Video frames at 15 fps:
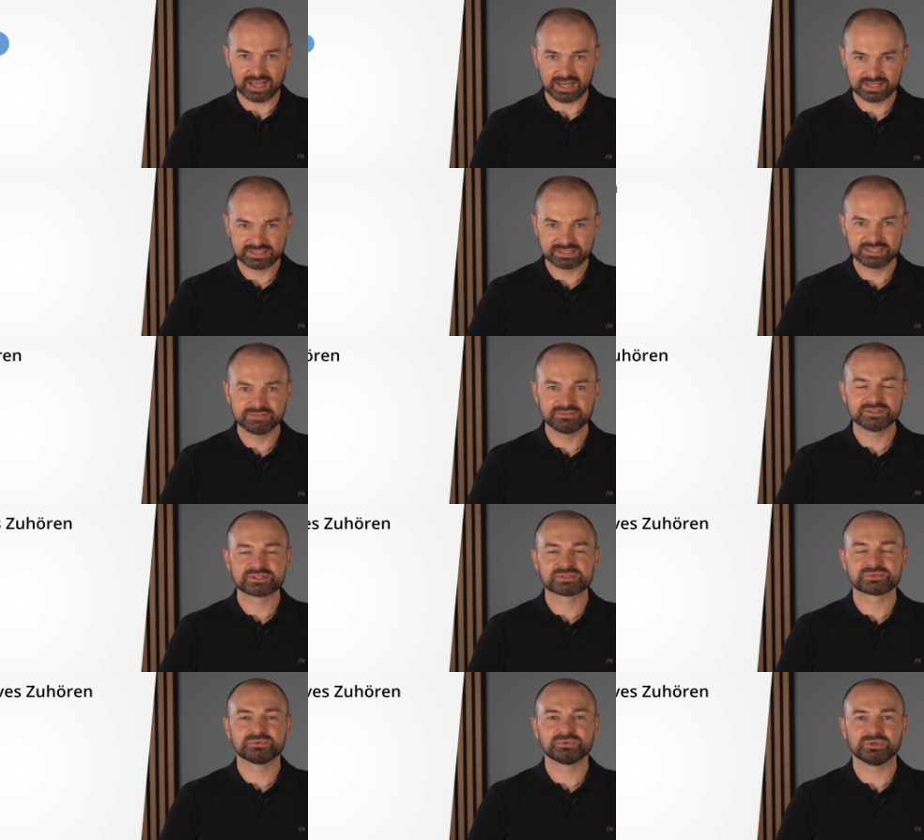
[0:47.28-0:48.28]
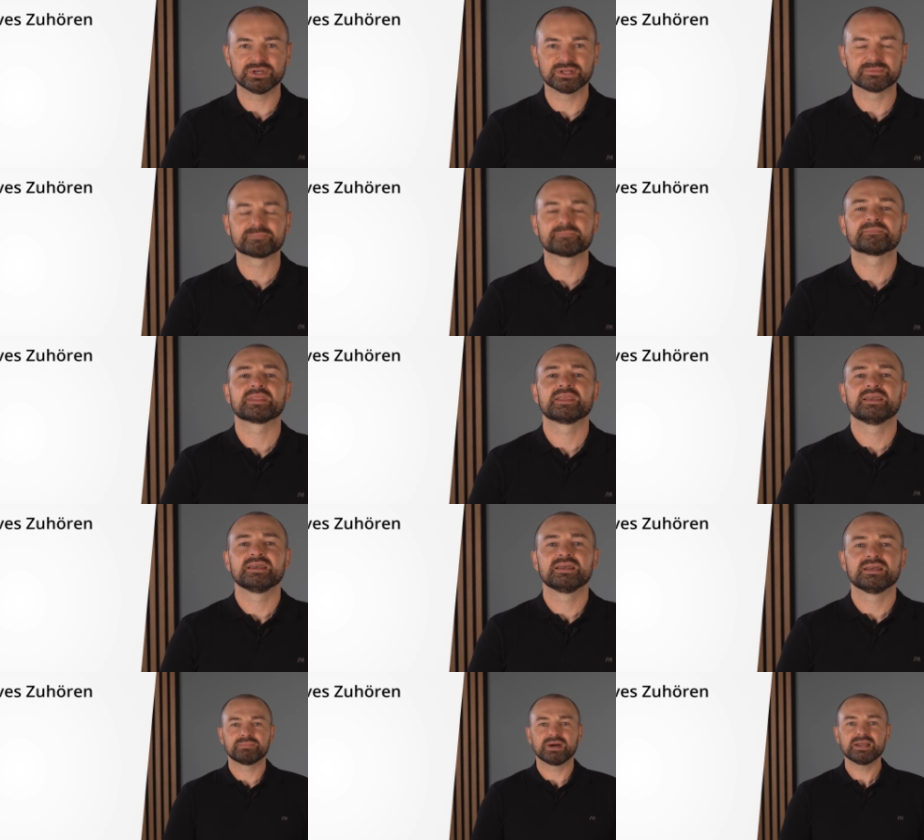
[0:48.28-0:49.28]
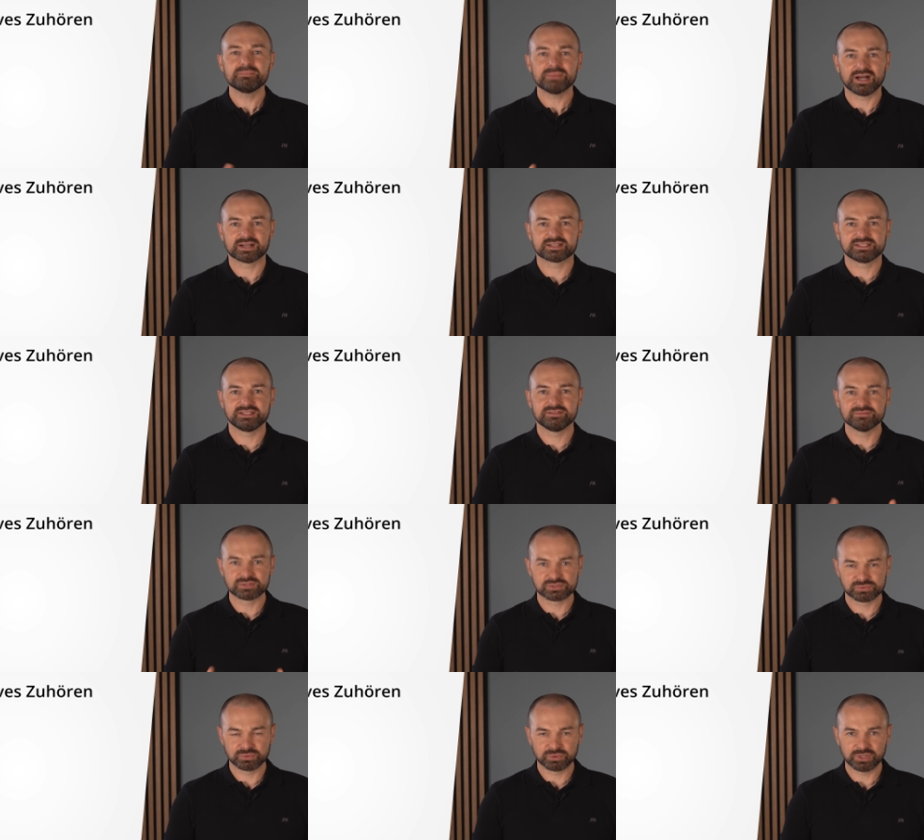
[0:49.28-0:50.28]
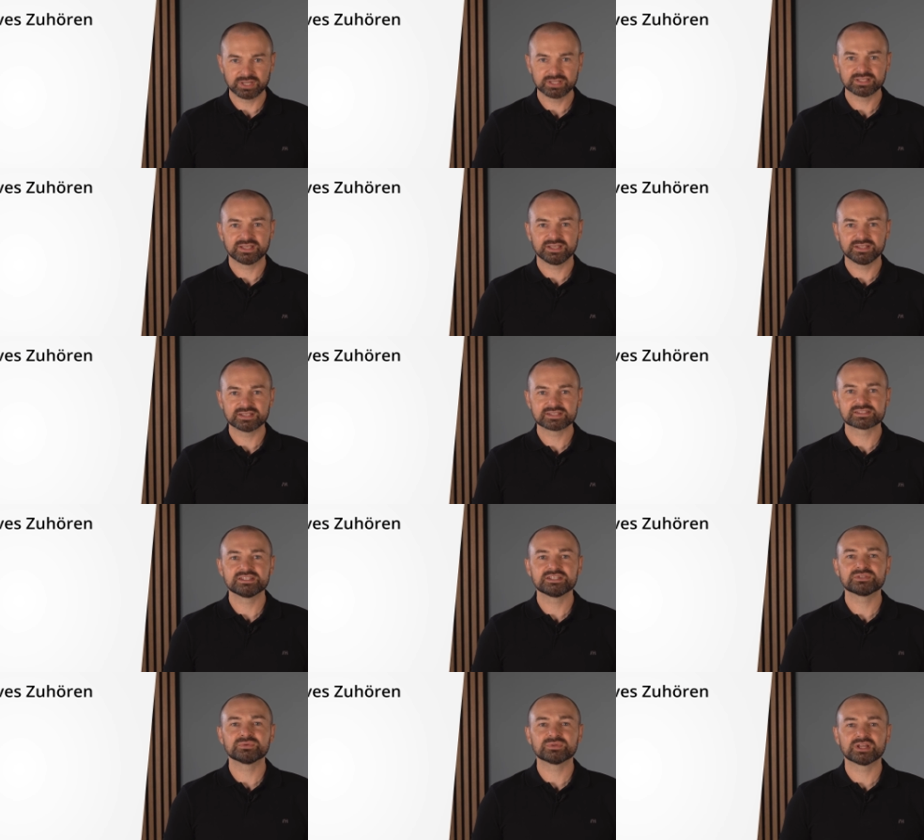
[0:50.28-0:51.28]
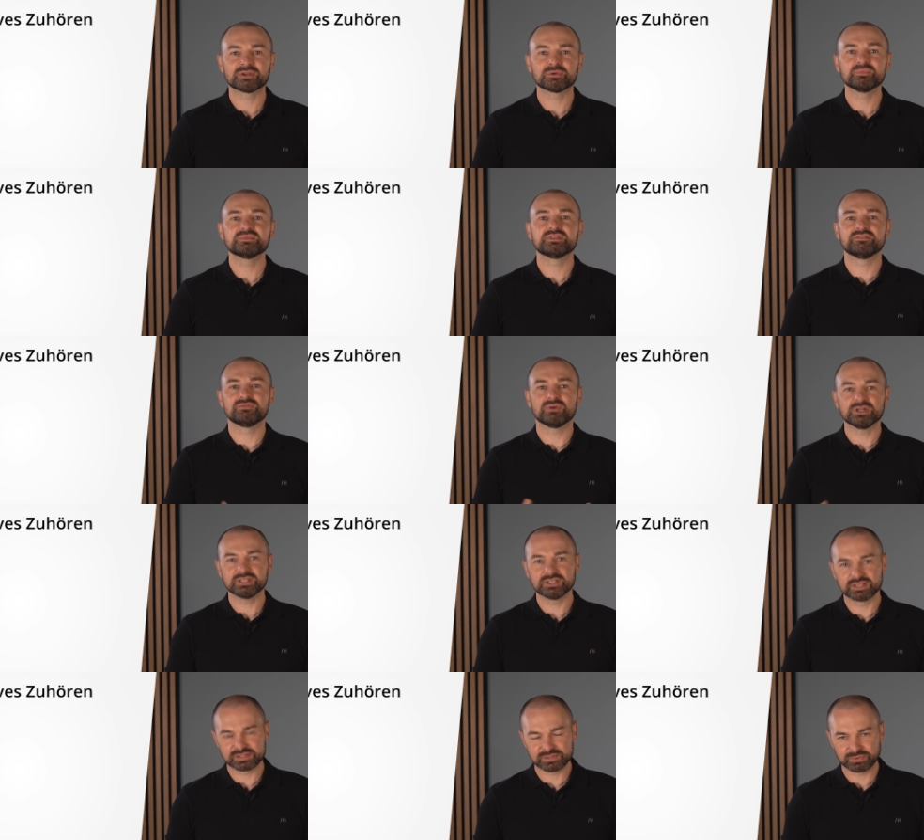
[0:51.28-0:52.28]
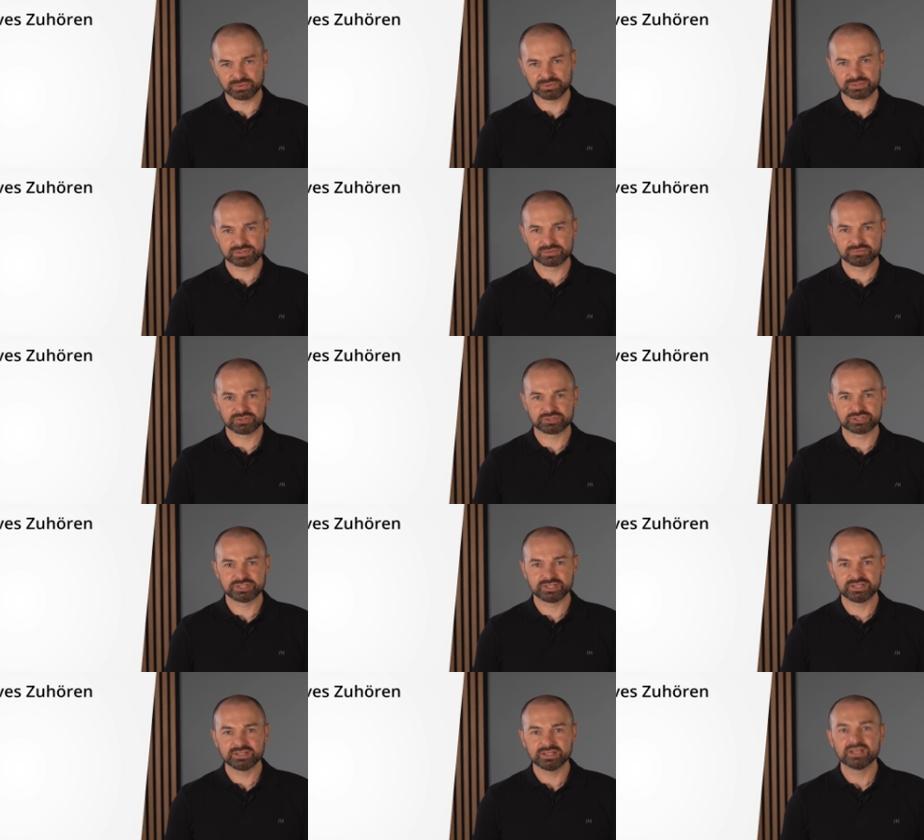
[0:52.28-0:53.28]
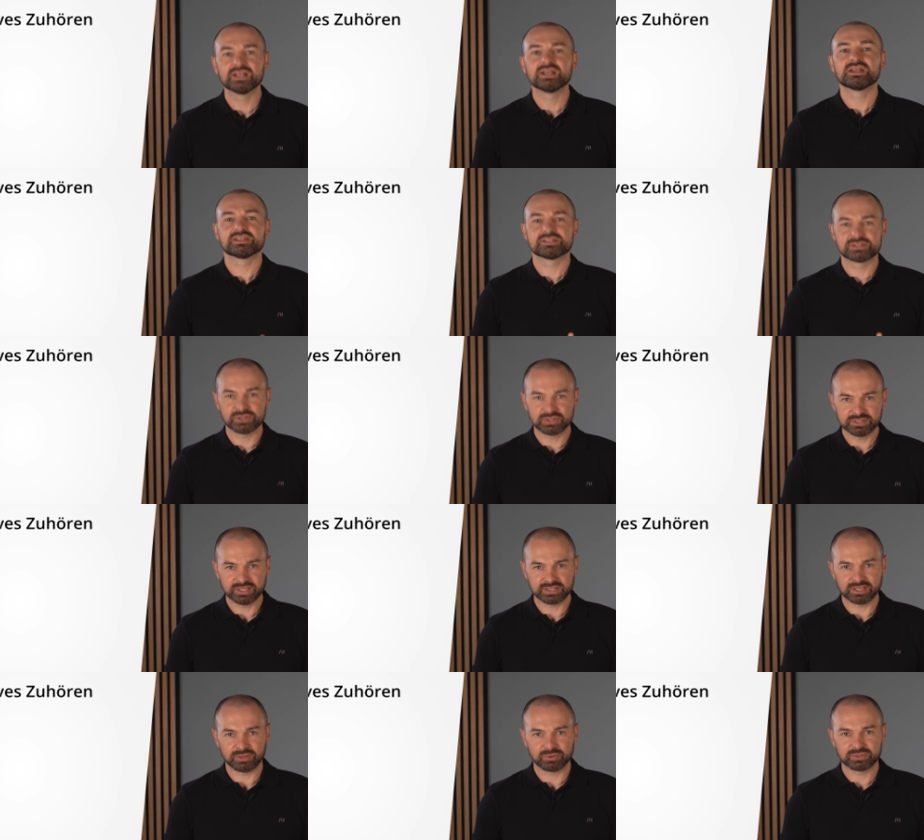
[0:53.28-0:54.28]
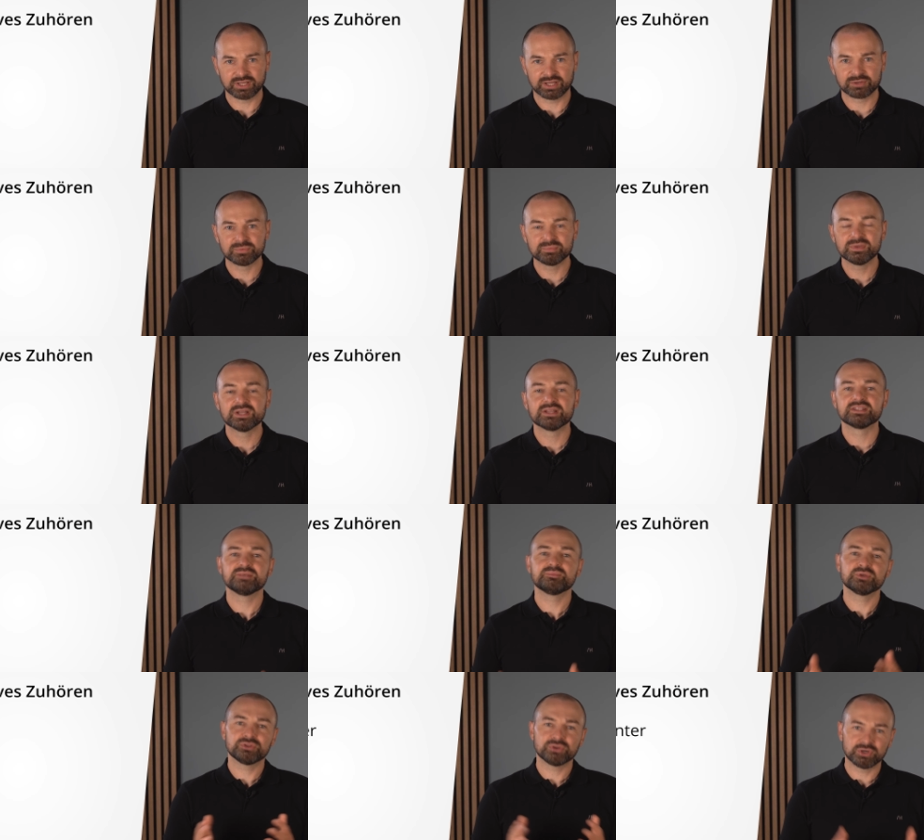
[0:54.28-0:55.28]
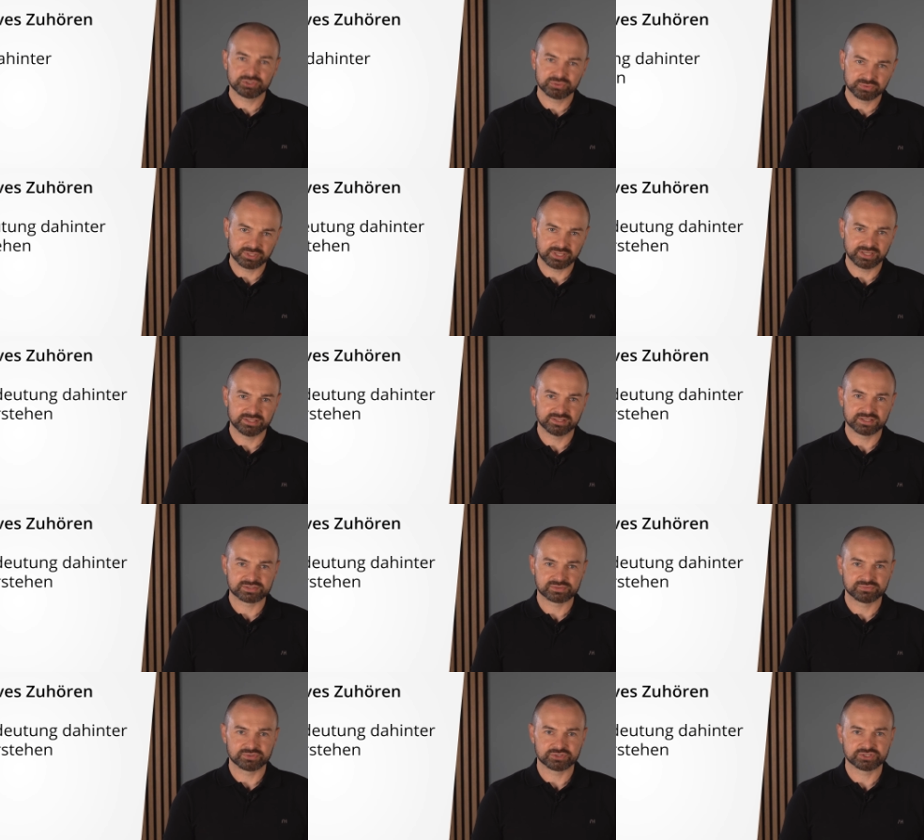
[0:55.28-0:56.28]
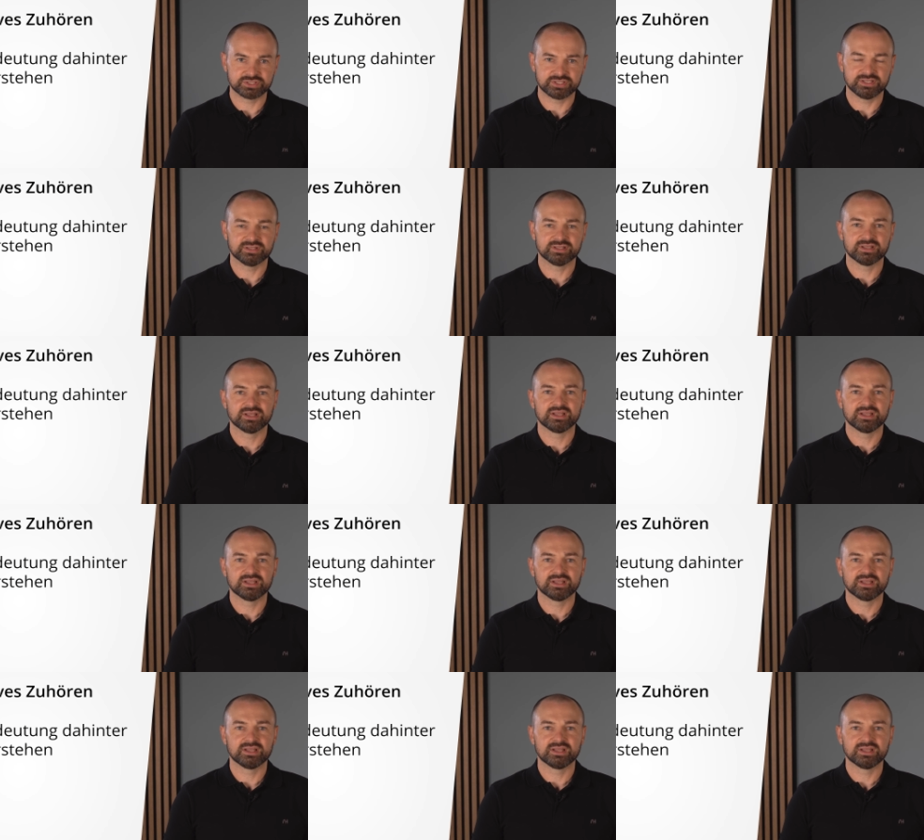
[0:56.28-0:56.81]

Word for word: aktive Zuhören. Beim aktiven Zuhören geht es nicht nur darum, die Worte des Kunden zu verstehen, sondern auch darum, die Bedeutung dahinter zu verstehen.